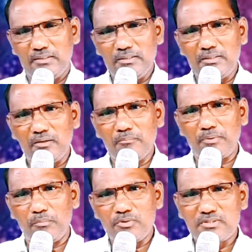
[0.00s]
ఈ దినం
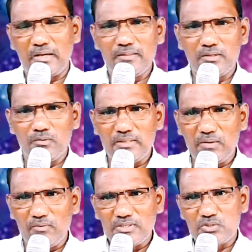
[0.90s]
ప్రభు సన్నిధిలో
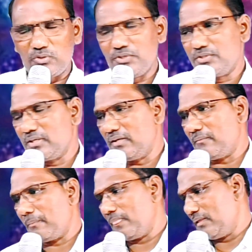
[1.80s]
దేవుని స్థుతించే
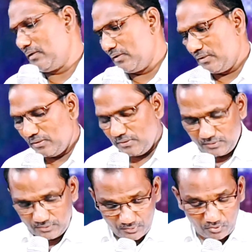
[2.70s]

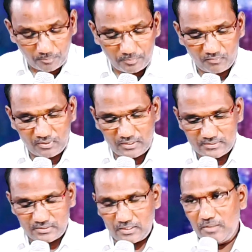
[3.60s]
ఈ గొప్ప
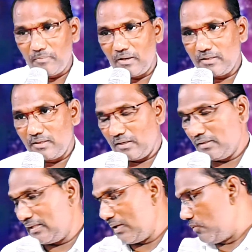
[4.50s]
అవకాశాన్ని
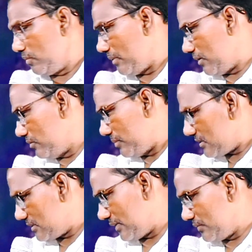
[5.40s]
భాగ్యాన్ని దేవుడు మనకు
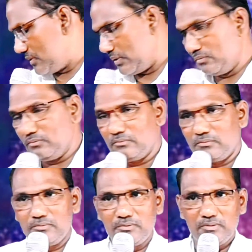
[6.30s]
ప్రసాదించాడు
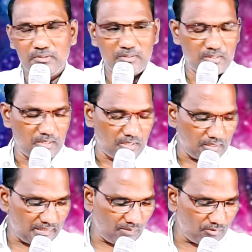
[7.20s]

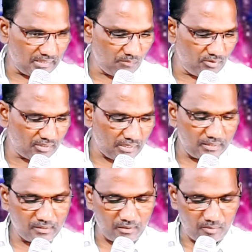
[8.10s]
ఆ దేవదేవుని
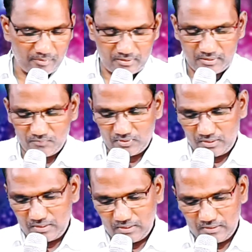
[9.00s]
కనికిరాన్ని బట్టి ఈ
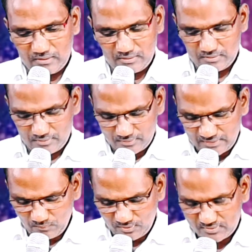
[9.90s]
విధంగా
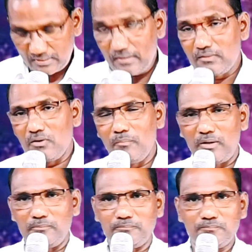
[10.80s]
దేవుని సన్నిధిలో
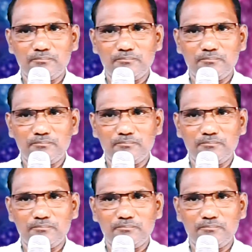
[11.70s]
మనం